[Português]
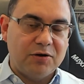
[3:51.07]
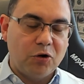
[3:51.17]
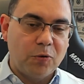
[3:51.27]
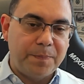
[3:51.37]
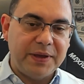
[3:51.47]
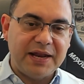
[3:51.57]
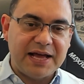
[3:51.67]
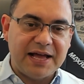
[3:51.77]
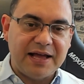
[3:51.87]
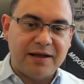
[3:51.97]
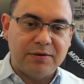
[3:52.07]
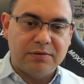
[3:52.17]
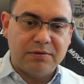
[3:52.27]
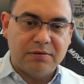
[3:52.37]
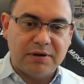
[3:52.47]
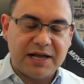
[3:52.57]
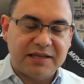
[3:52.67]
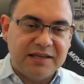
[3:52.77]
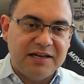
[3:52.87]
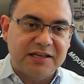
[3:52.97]
operar
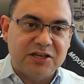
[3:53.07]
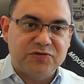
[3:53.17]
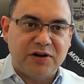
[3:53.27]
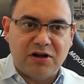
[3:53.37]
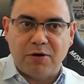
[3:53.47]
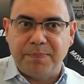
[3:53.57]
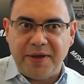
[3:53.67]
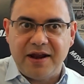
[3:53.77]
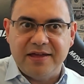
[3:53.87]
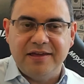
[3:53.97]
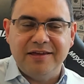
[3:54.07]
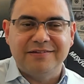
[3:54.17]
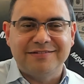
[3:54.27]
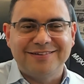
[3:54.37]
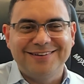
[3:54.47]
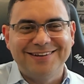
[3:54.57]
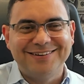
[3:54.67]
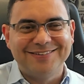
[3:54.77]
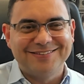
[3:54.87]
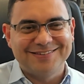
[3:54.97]
aquele que a gente fala, ah, opera esse.
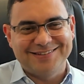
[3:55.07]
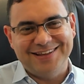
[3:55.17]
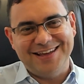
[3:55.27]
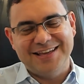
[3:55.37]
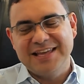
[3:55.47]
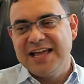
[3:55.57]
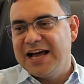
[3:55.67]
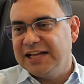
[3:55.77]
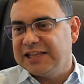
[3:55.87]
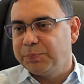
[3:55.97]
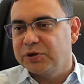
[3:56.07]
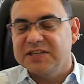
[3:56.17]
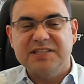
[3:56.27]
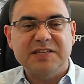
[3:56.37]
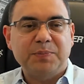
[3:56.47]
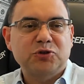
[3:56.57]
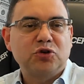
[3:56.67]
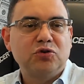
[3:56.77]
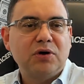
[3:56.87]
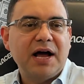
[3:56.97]
Não, né? Até porque às vezes a
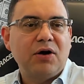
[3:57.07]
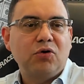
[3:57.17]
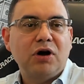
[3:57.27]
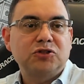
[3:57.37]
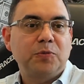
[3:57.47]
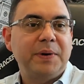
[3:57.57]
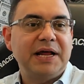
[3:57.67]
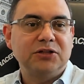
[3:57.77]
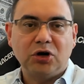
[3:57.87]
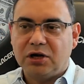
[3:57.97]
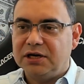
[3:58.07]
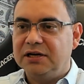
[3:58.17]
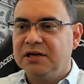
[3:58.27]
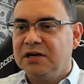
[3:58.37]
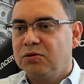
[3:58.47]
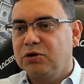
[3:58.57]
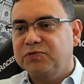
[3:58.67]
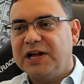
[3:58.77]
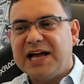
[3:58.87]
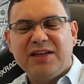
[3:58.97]
pessoa não. Ah, eu gosto de operar dólar outro
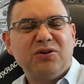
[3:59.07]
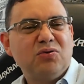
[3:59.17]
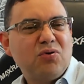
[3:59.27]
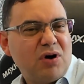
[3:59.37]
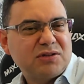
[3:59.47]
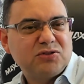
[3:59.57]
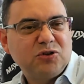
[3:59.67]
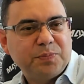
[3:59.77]
fala, ah, eu não gosto de